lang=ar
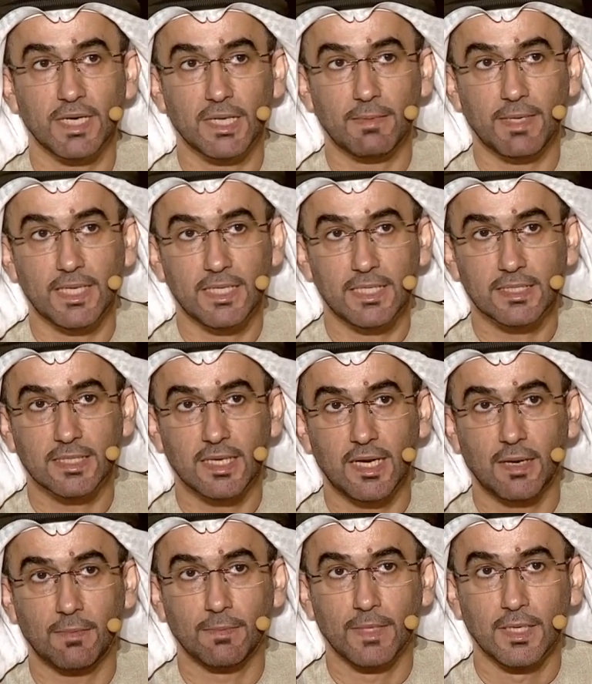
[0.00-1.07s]
مريم عليه
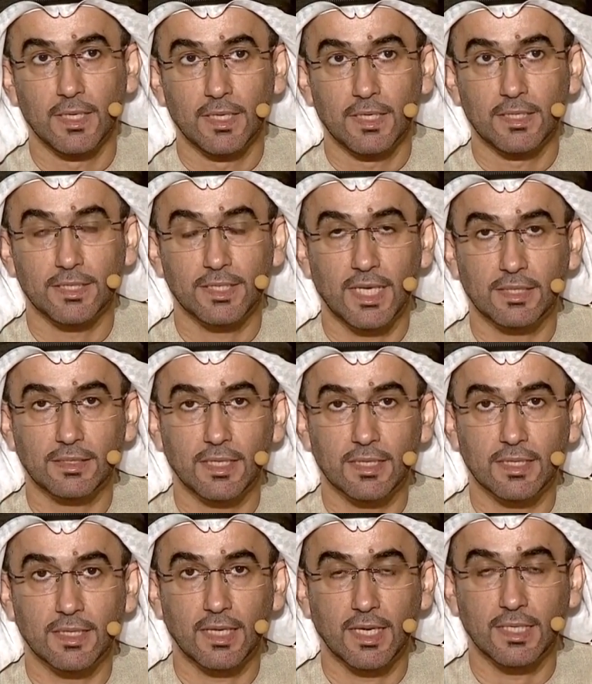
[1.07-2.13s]
السلام
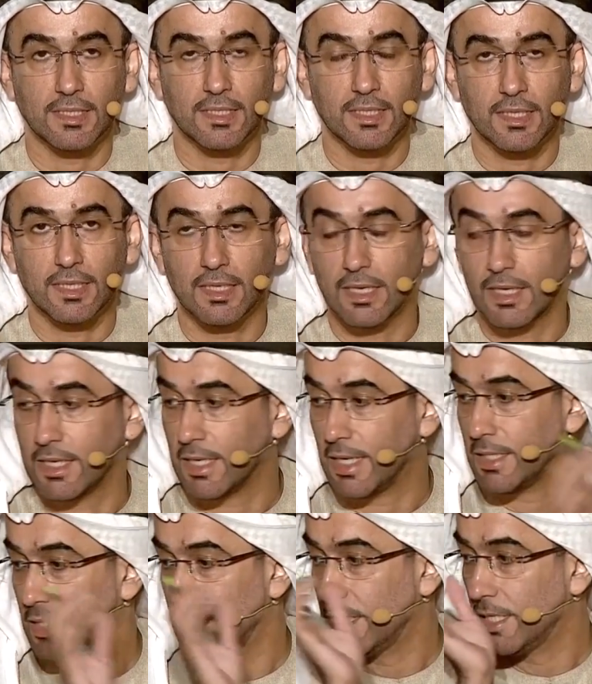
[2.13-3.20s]
نتحدث عن آه، غير
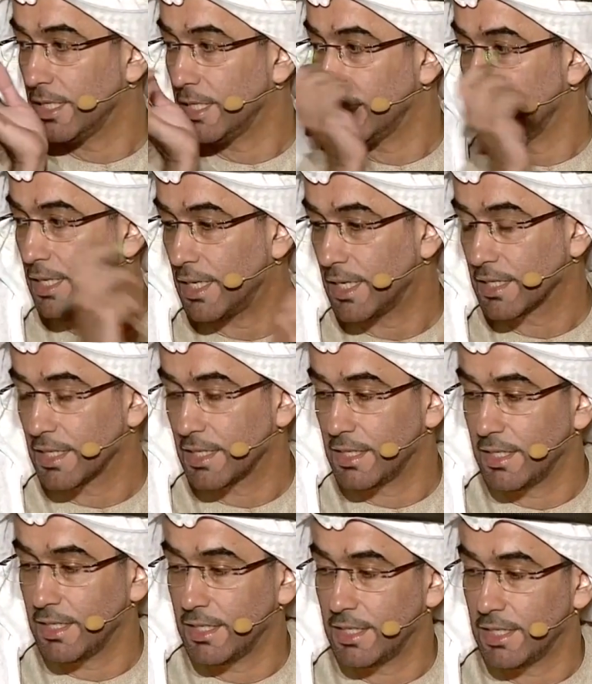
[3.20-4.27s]
عن ال آه، ايضا
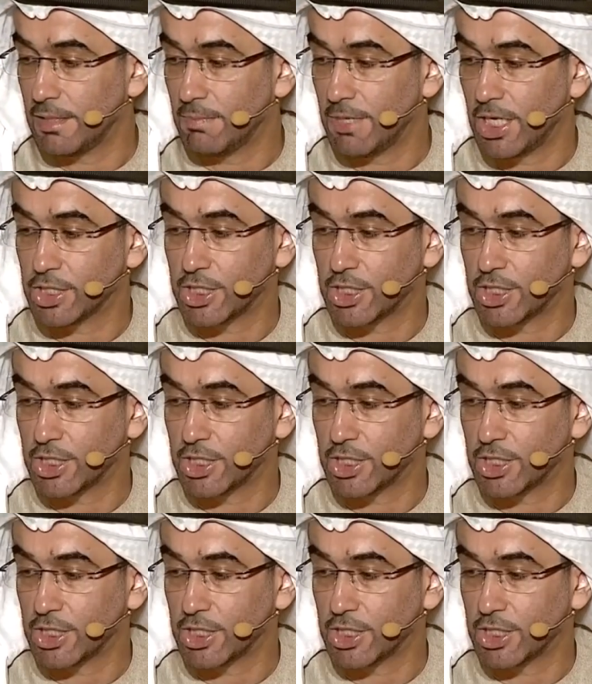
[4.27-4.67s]
ال آه، ما